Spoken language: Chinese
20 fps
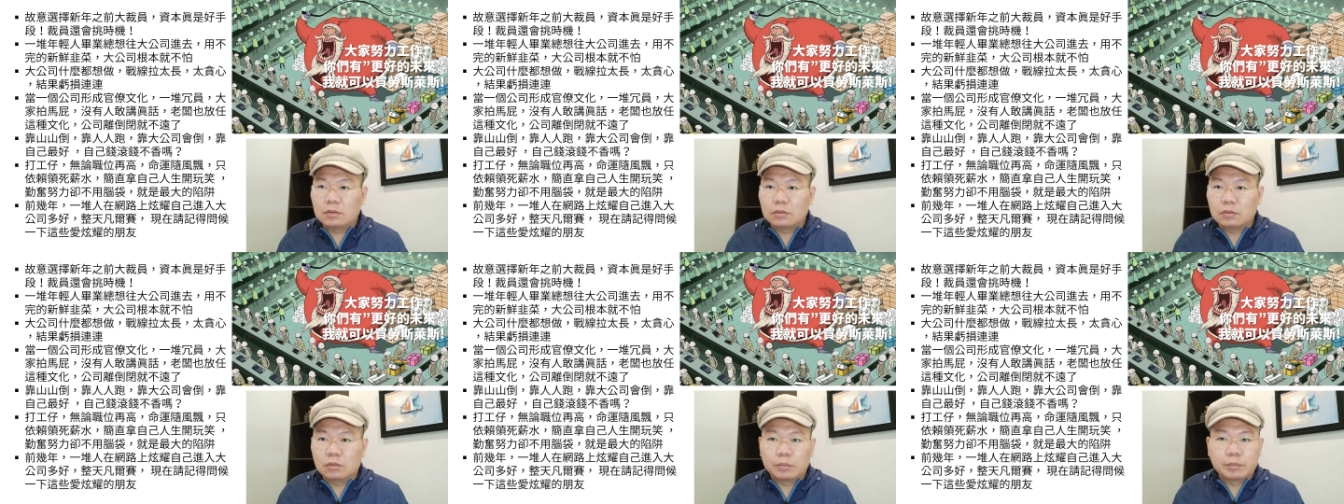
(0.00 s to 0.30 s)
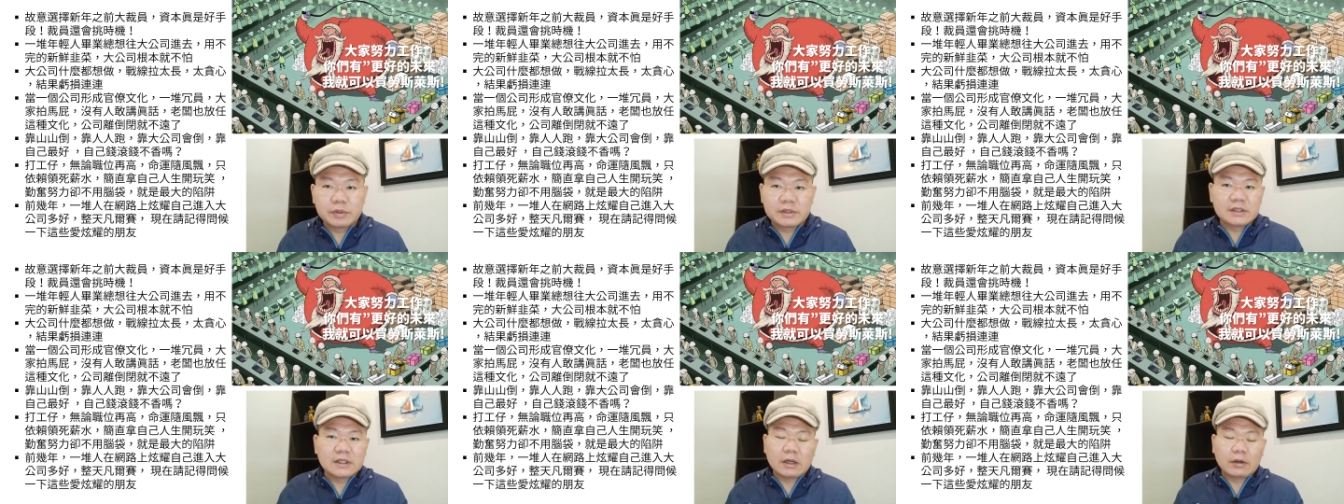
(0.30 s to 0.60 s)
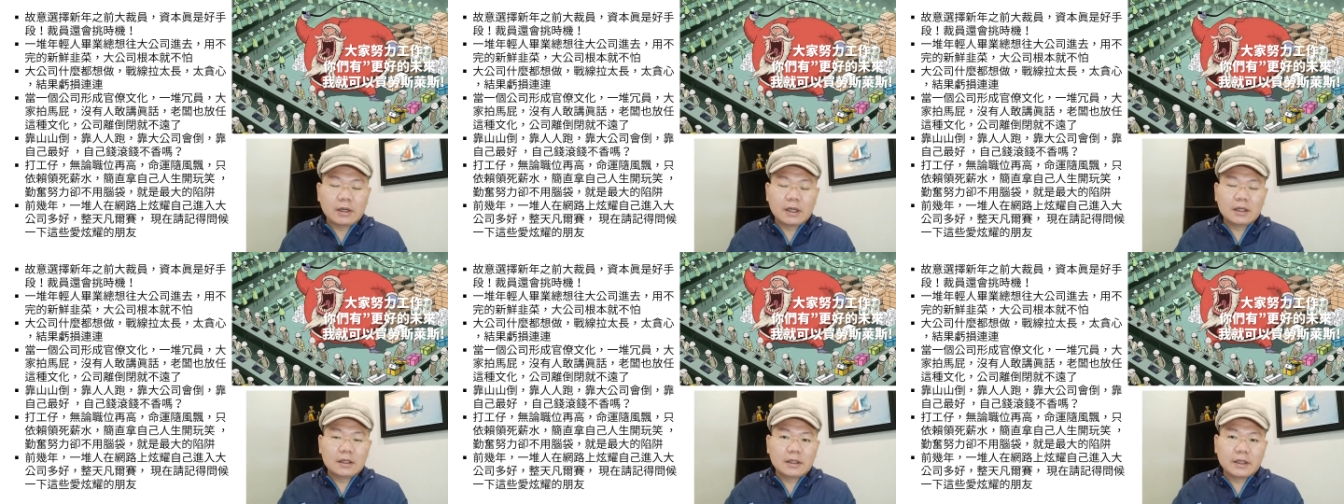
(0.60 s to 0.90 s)
我不知
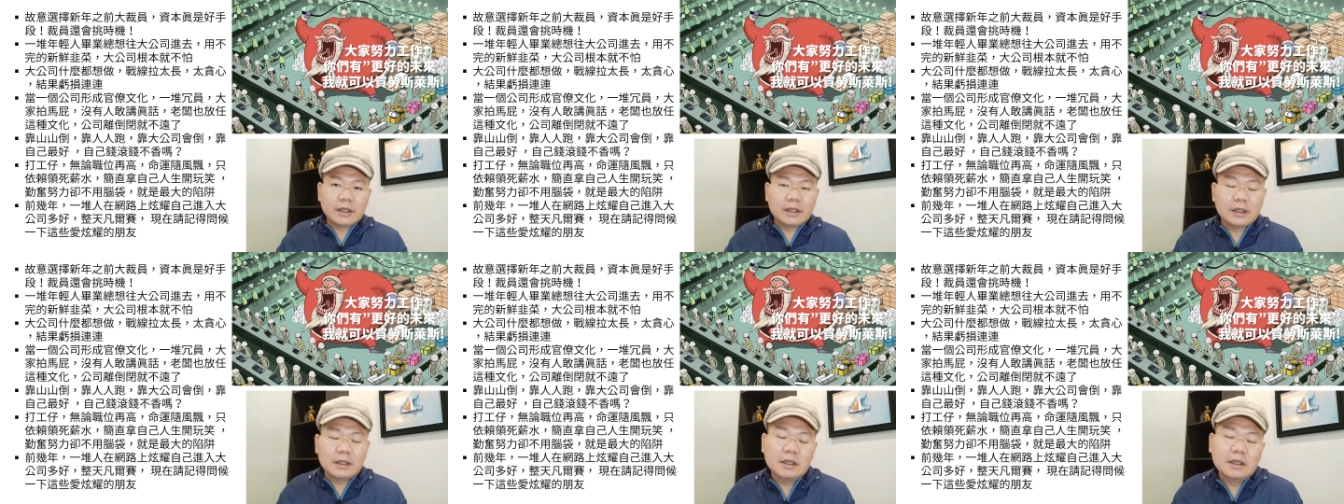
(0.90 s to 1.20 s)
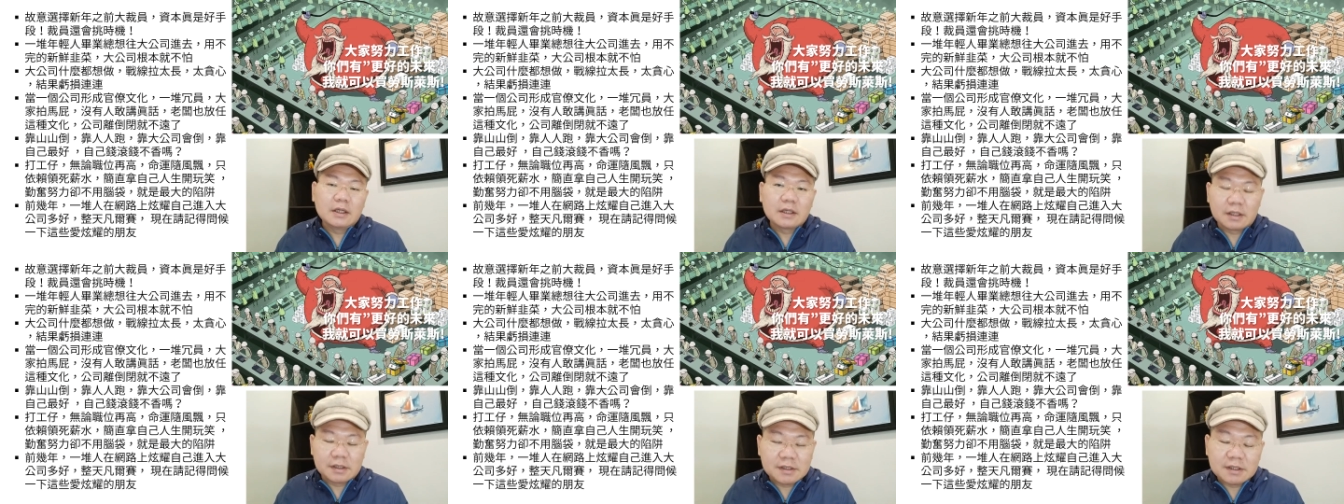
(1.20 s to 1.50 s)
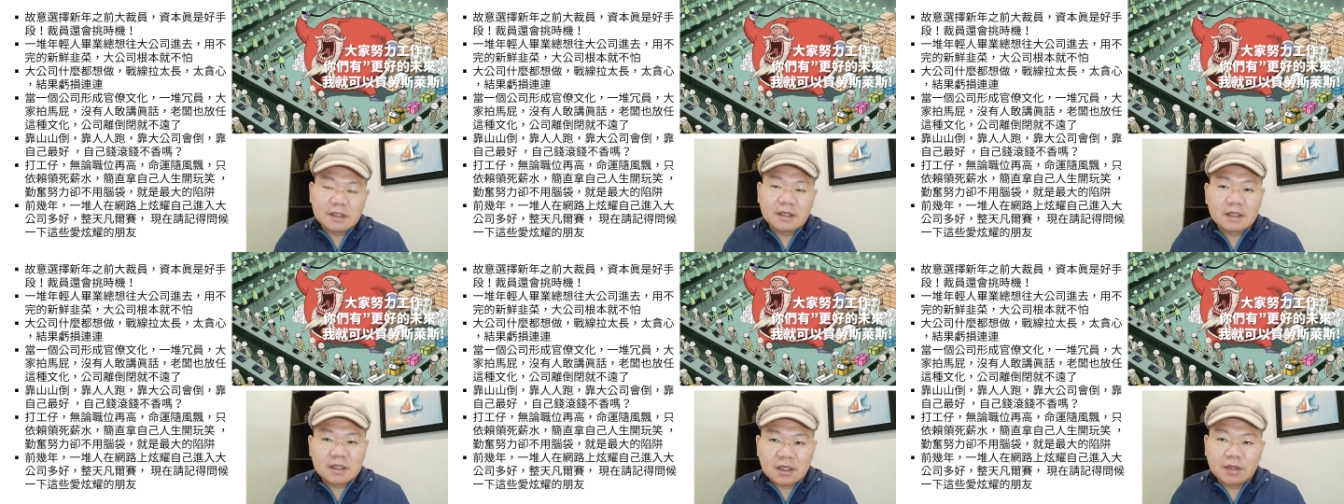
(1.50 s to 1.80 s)
道啊，哎，可
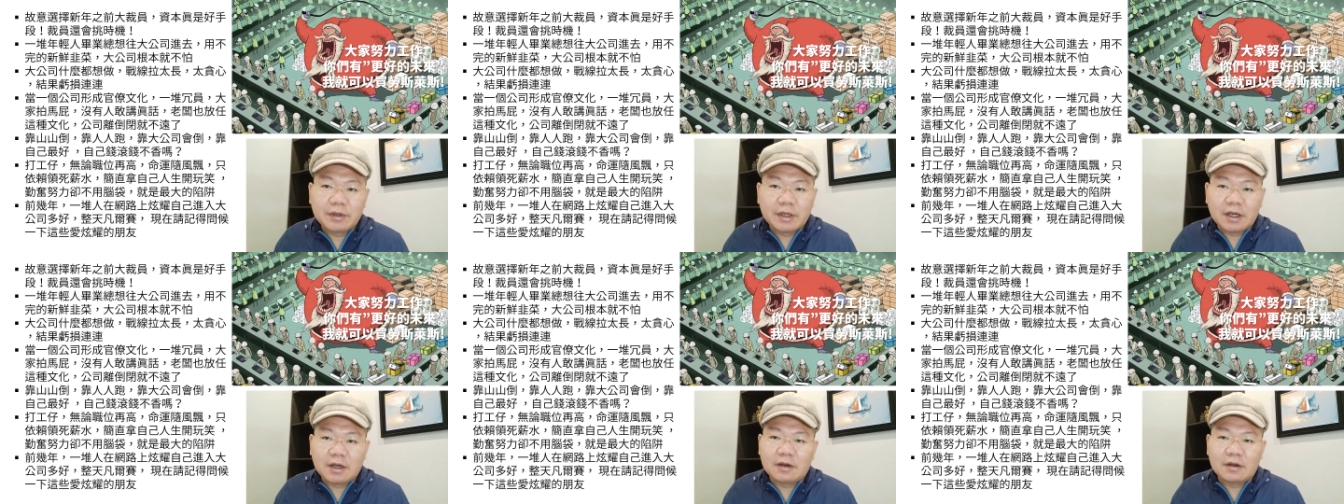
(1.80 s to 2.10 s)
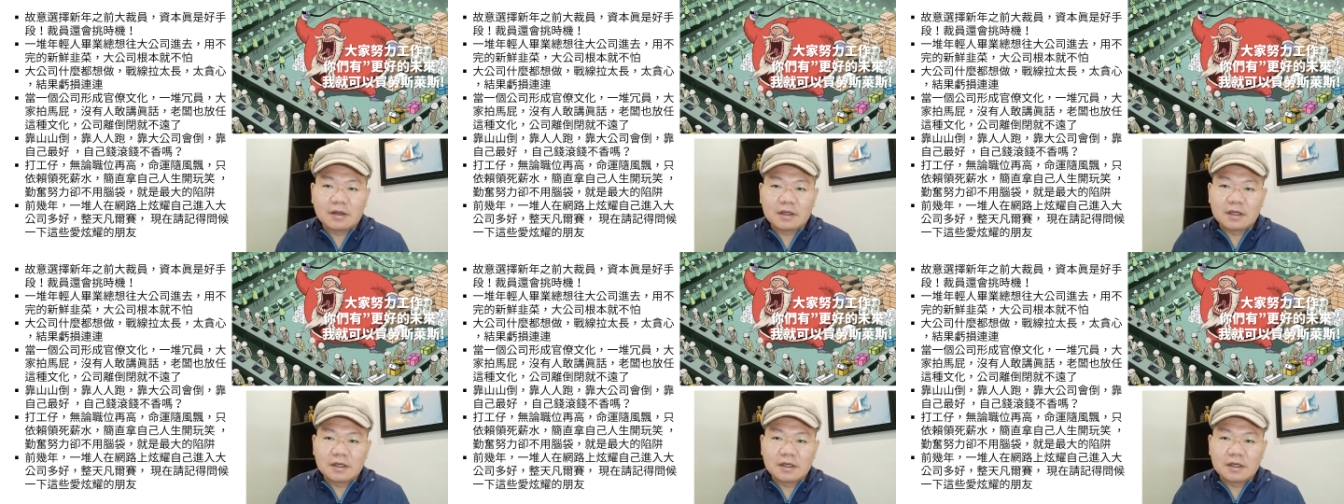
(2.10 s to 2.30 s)
是呢，各位哈，